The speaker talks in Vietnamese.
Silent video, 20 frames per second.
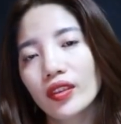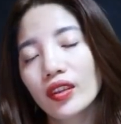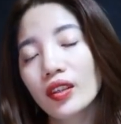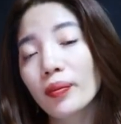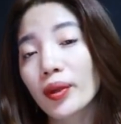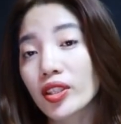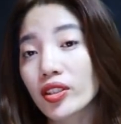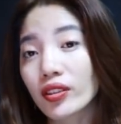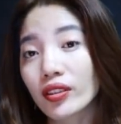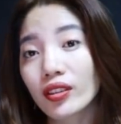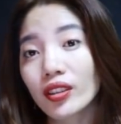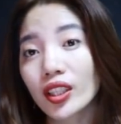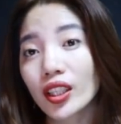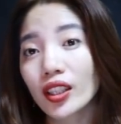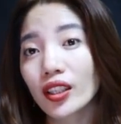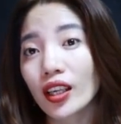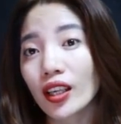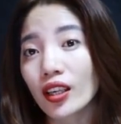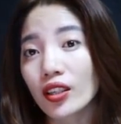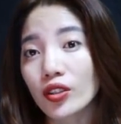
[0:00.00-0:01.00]
Nhưng mà chị cứ
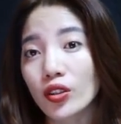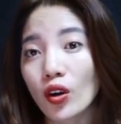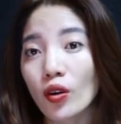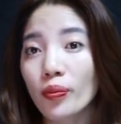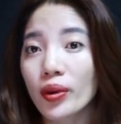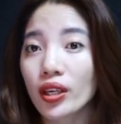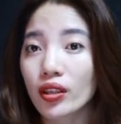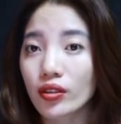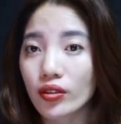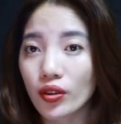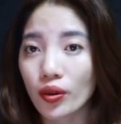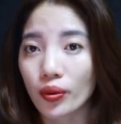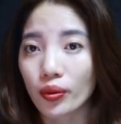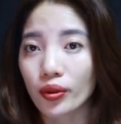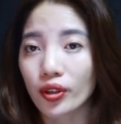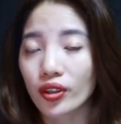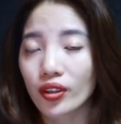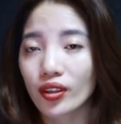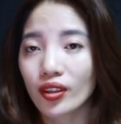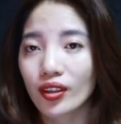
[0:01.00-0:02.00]
nghĩ đấy là do bia
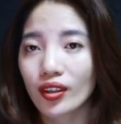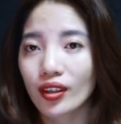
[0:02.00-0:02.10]
rượu đi.